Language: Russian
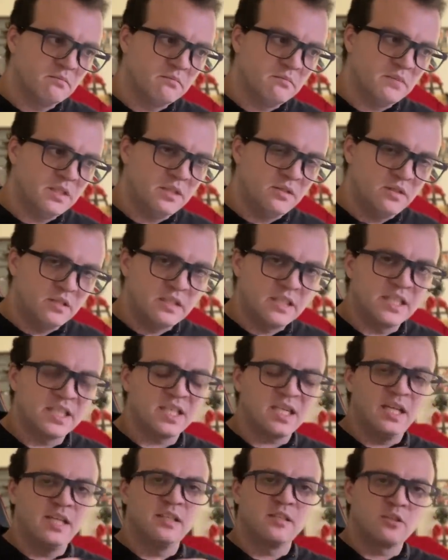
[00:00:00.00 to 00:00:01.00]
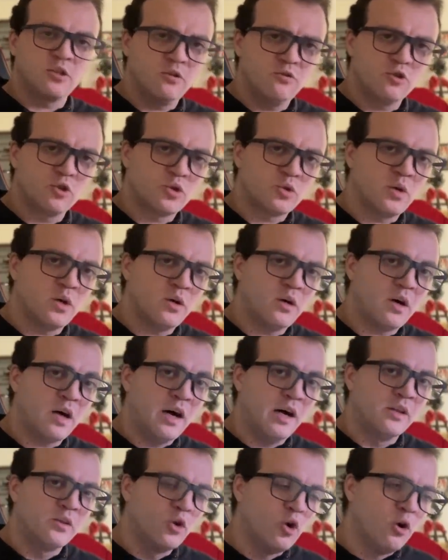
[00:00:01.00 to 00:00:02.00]
и децентрализован, что
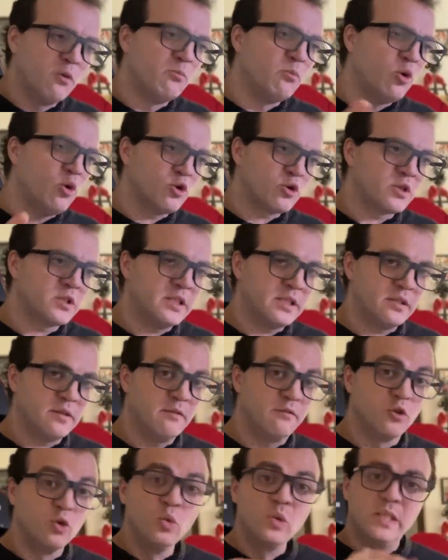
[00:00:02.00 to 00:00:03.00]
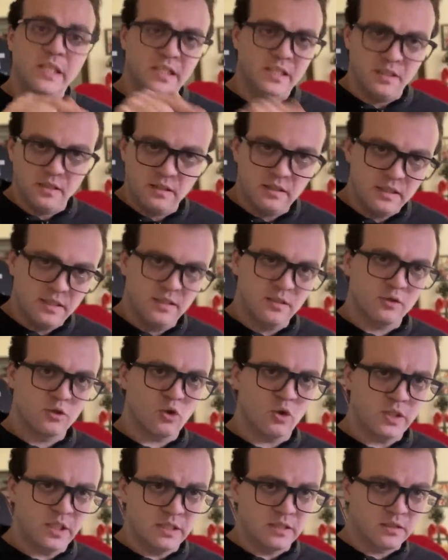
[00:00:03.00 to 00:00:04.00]
оно можно внутренний
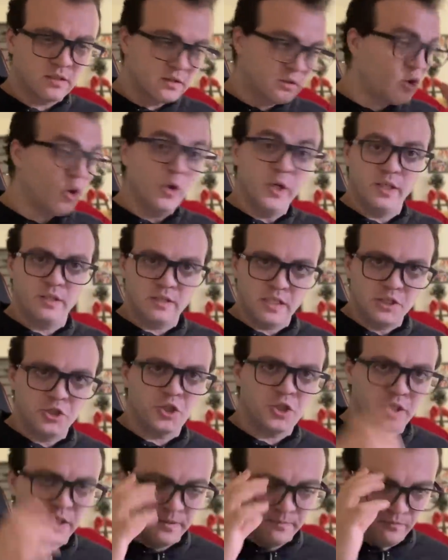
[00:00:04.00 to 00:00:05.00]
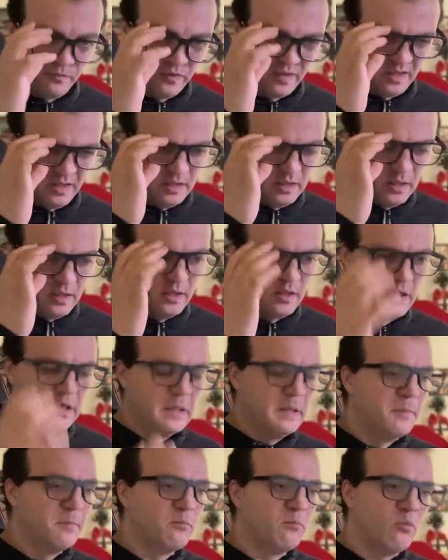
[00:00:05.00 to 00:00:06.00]
токен, coin точнее,
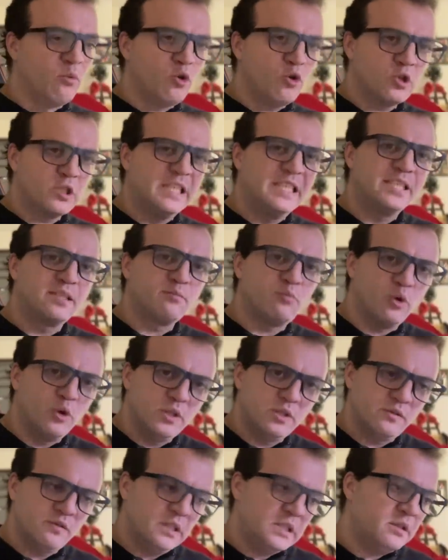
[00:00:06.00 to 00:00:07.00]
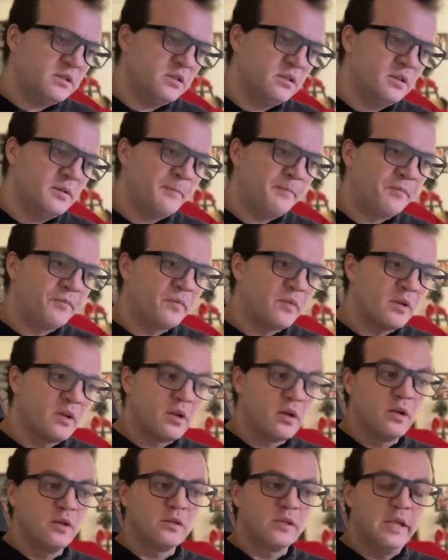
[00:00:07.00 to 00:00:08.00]
можно использовать
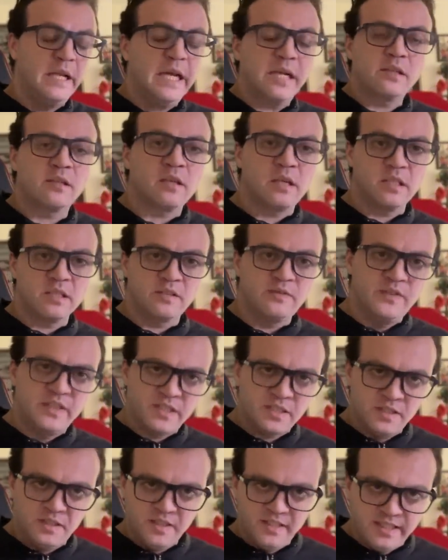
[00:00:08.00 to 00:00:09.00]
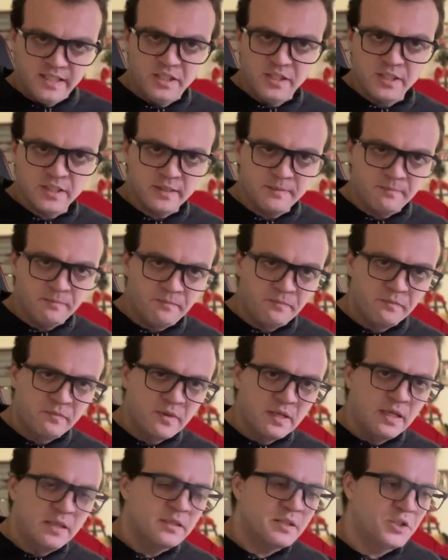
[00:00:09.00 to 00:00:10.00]
для трансфера денег.
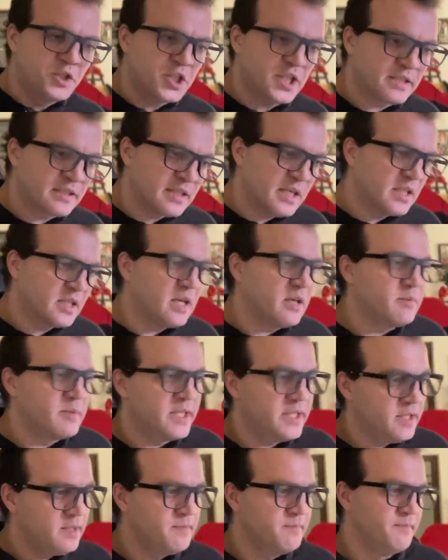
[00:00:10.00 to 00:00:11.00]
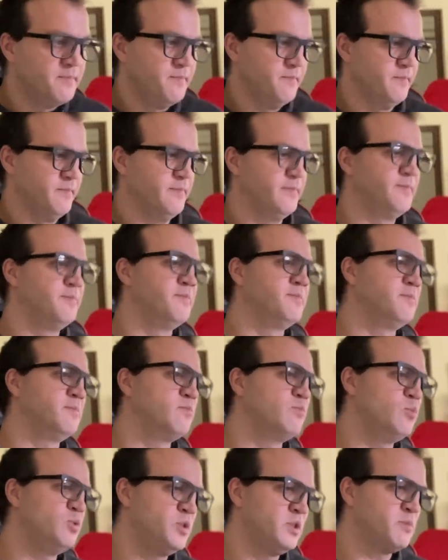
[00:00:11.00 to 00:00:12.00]
Сейчас, когда мы,
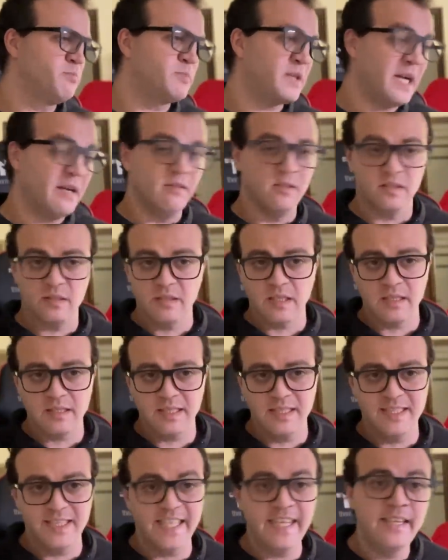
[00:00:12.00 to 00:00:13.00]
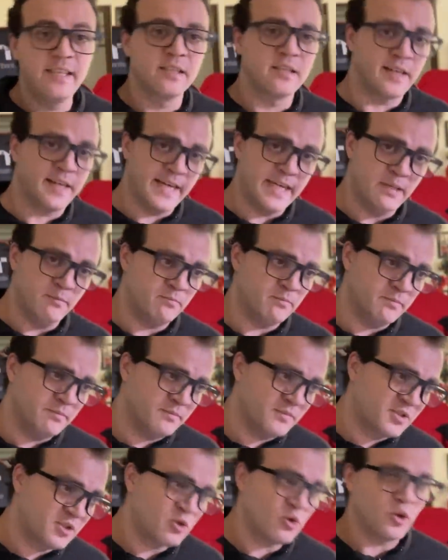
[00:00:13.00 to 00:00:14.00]
будет правильно сказать, играем
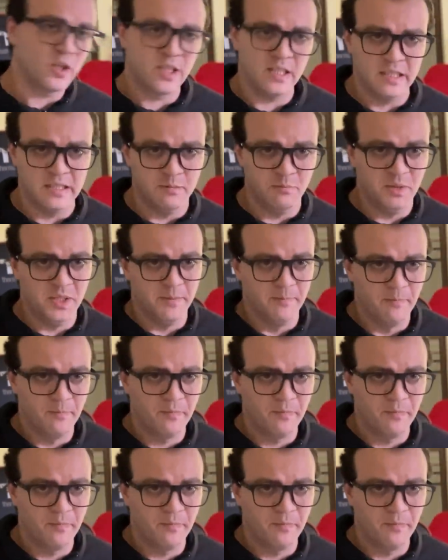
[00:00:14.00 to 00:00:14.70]
с токенами,